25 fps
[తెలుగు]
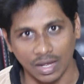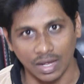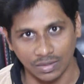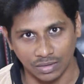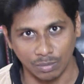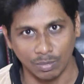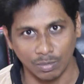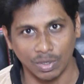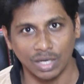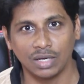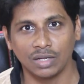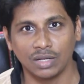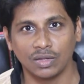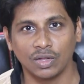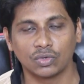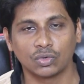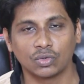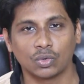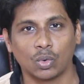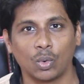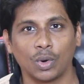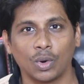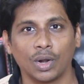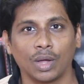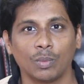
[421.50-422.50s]
ఆ సిమెంట్ని
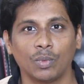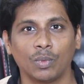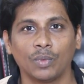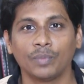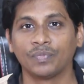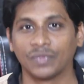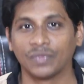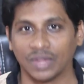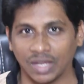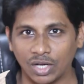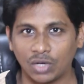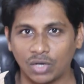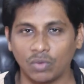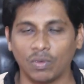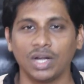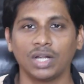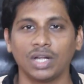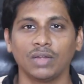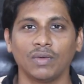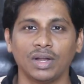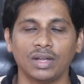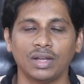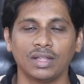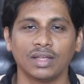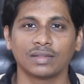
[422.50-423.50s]
తెచ్చుకోవడము
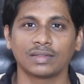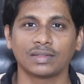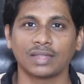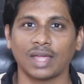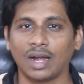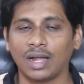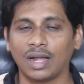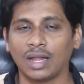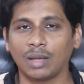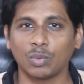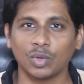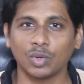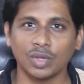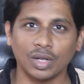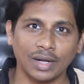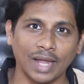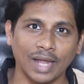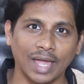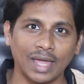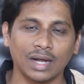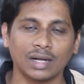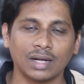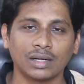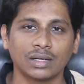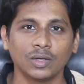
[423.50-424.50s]
ఇటువంటివన్నీ చేస్తారా లేకపోతే
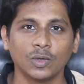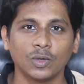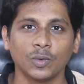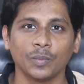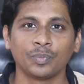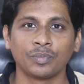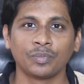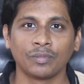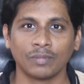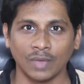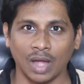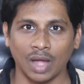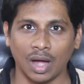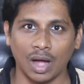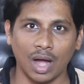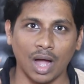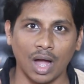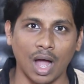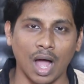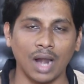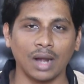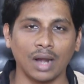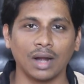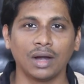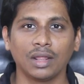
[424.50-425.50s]
డైరెక్ట్
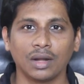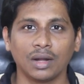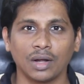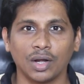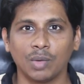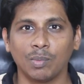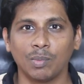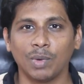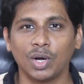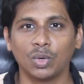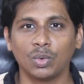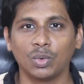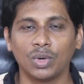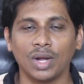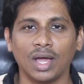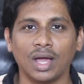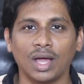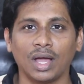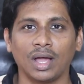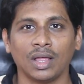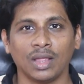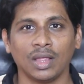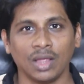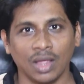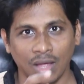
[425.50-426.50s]
ఆల్రెడీ రెడీమేడ్ ఉన్న
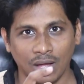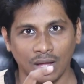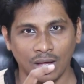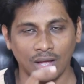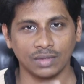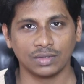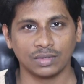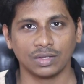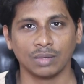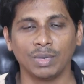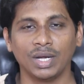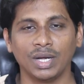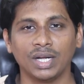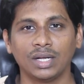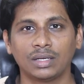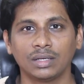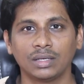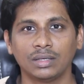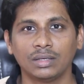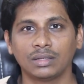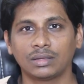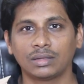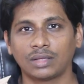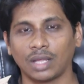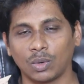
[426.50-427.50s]
సిమెంట్
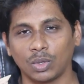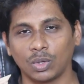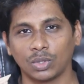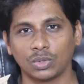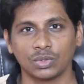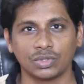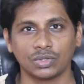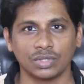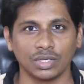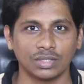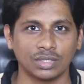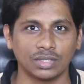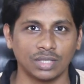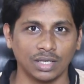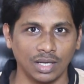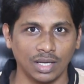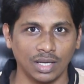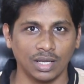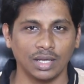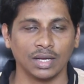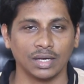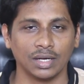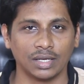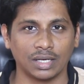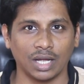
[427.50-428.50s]
తర్వాత వచ్చేసి
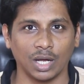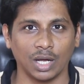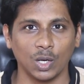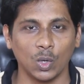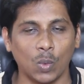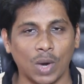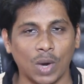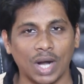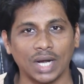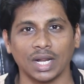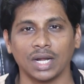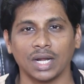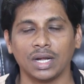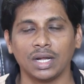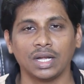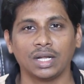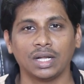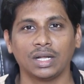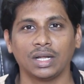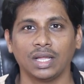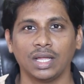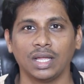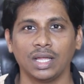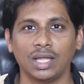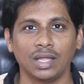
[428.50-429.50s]
ఇటుకలు
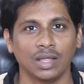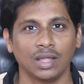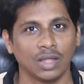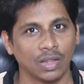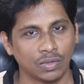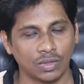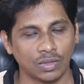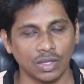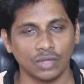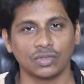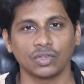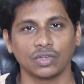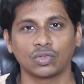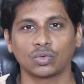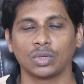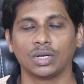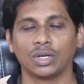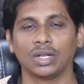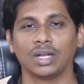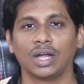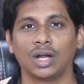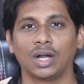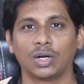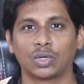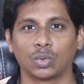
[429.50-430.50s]
వాటన్నిటిని
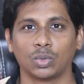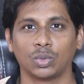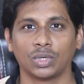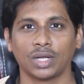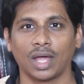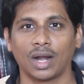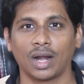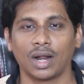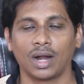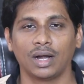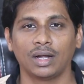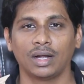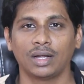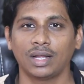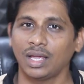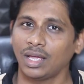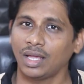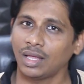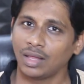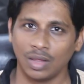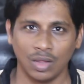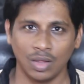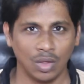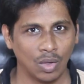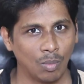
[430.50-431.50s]
తెచ్చేసుకొని ఇల్లు కట్టుకుంటారా అంటే
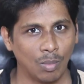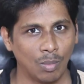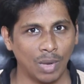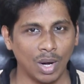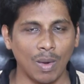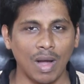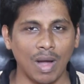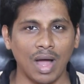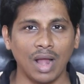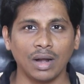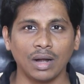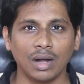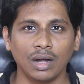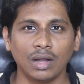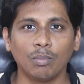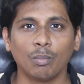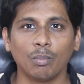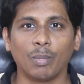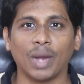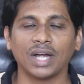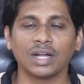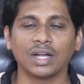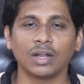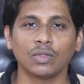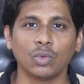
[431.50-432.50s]
మనం ఆల్రెడీ
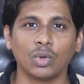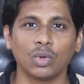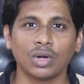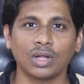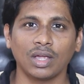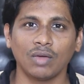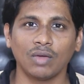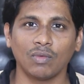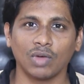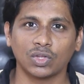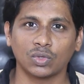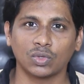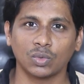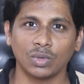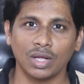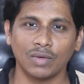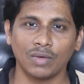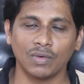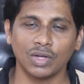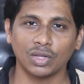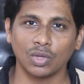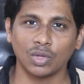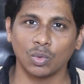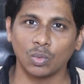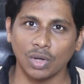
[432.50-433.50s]
బయట దొరికే వస్తువులు
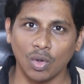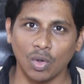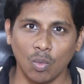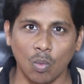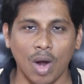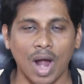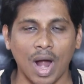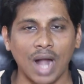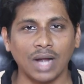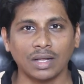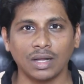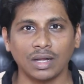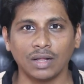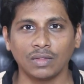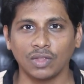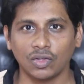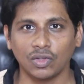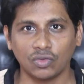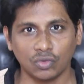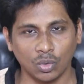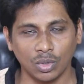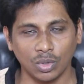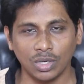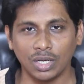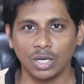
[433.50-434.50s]
ఏవైతే ఉంటాయో వాటిని
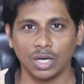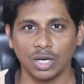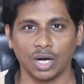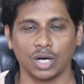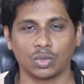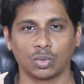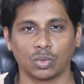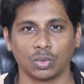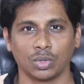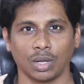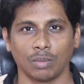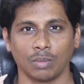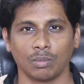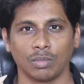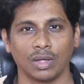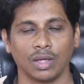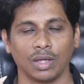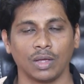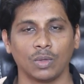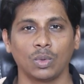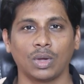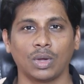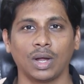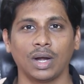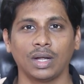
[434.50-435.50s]
తెచ్చుకొని ఇల్లు కట్టుకుంటాం
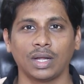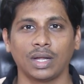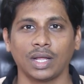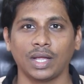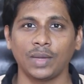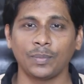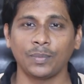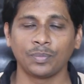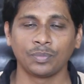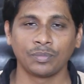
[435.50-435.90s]
ఎందుకంటే